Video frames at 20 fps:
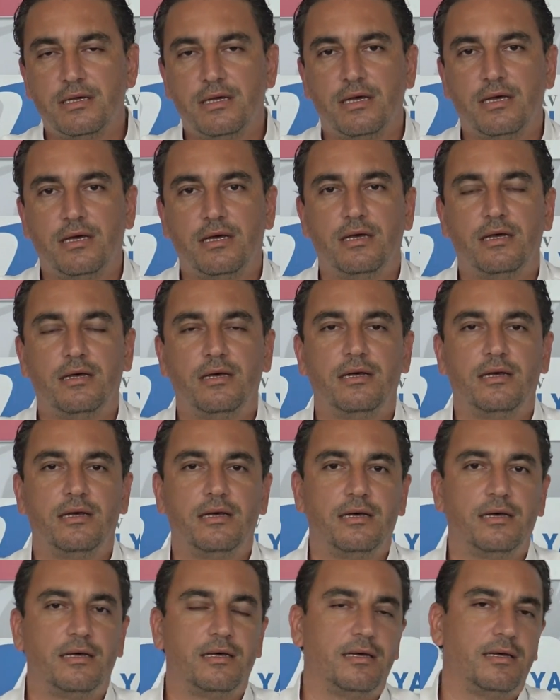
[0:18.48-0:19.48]
e,
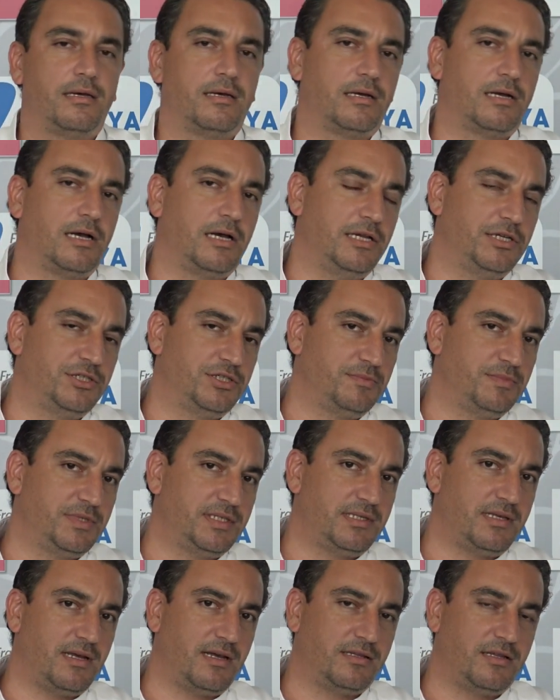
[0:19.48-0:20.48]

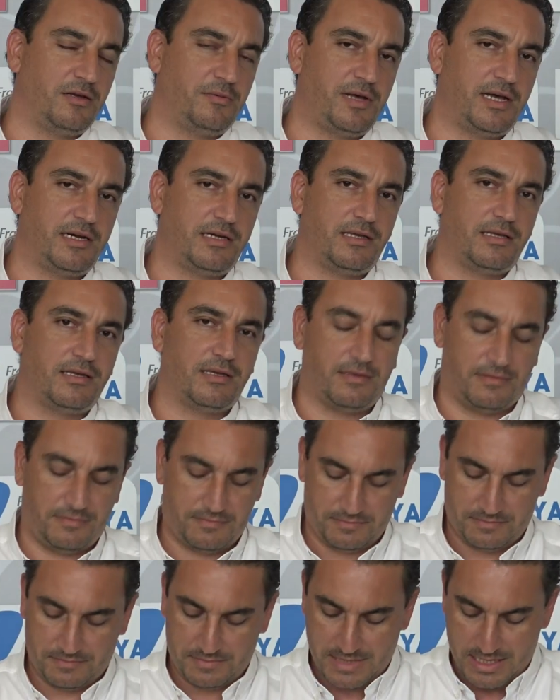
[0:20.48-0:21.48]
kalecimiz Ataberk
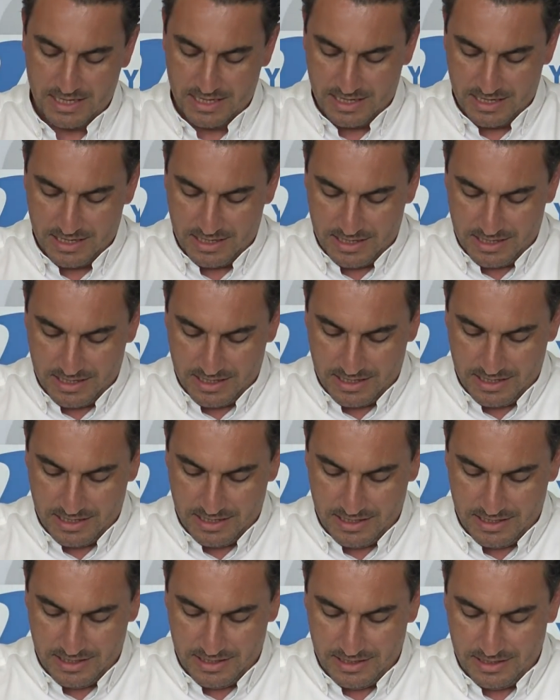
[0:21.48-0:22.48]
e,
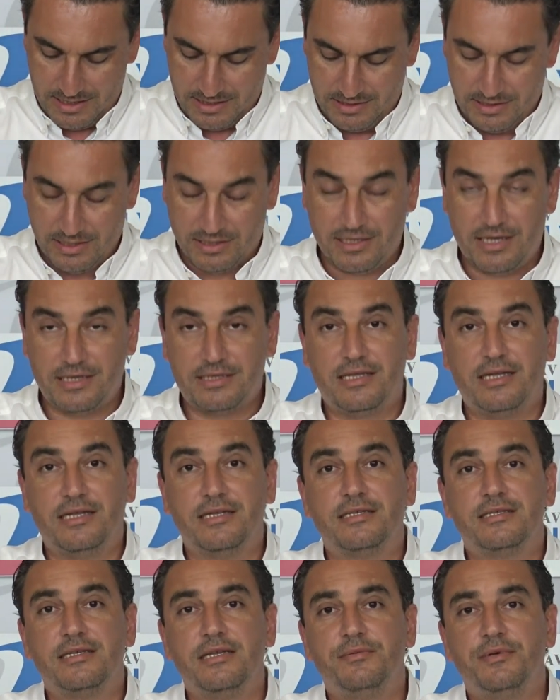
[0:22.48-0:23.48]
Dadak
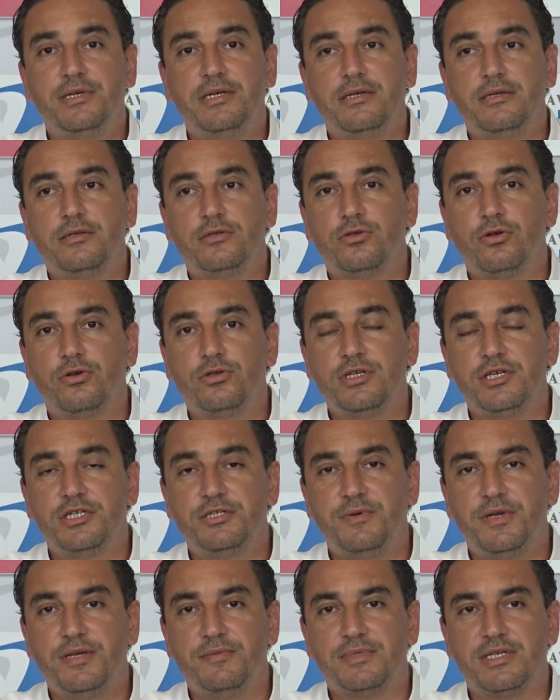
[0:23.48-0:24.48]
Deniz'le bir
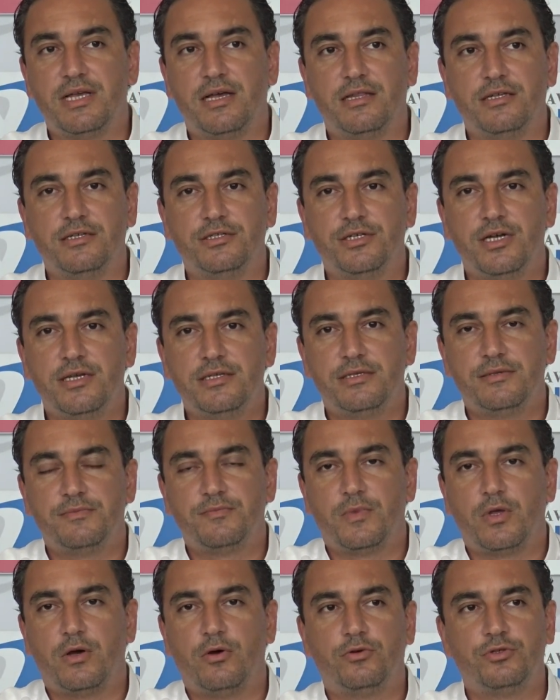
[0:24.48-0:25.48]
sözleşme imzalayacağız.
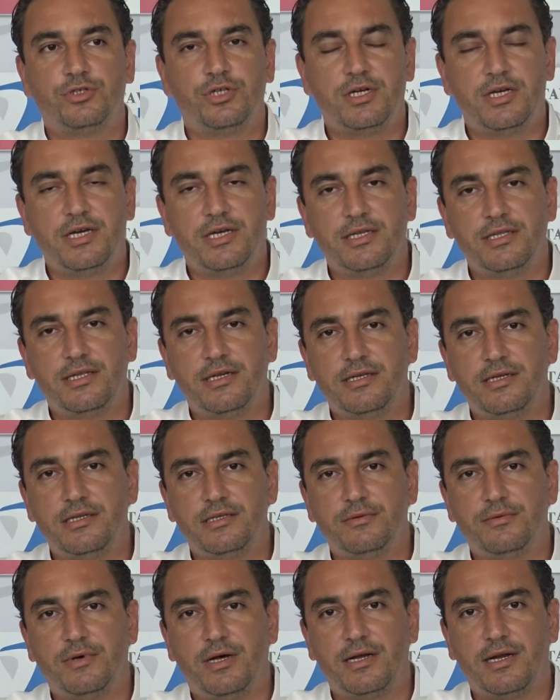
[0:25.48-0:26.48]
Ocak ayından
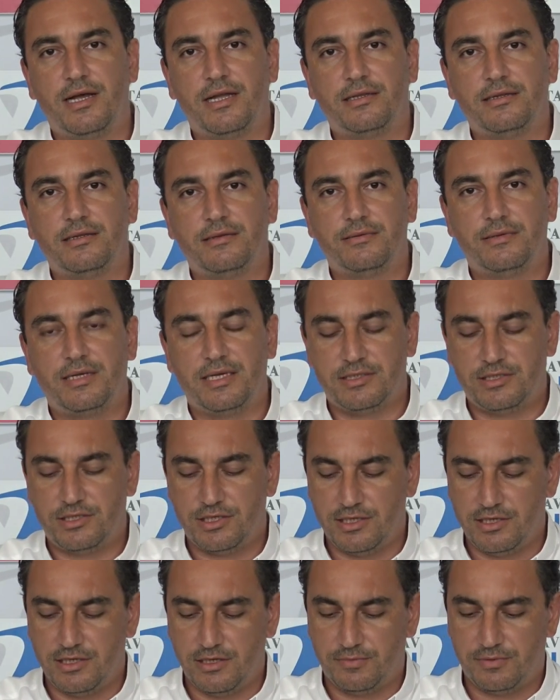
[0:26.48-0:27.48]
itibaren
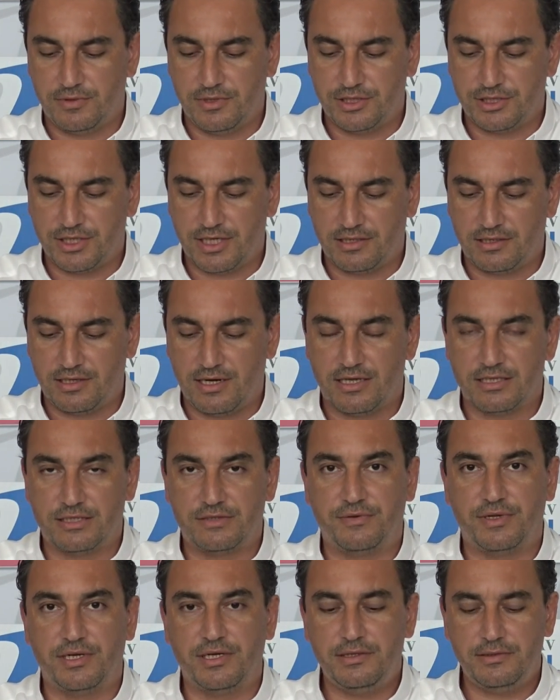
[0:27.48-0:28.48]
tescili yapılacak
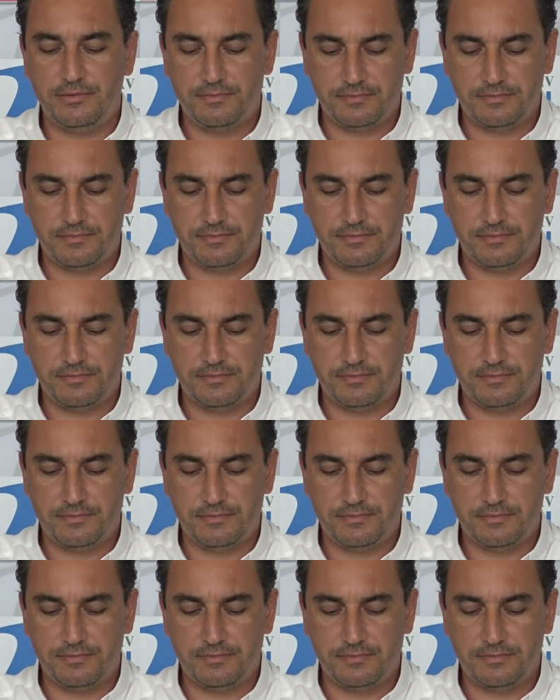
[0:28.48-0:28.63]
transferin.